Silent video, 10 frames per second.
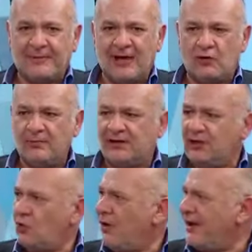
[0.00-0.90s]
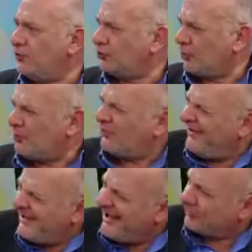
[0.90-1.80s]
había convertido en otro
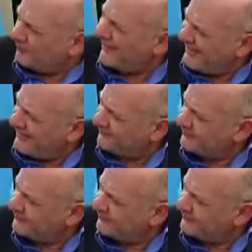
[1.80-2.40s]
porfiriato para él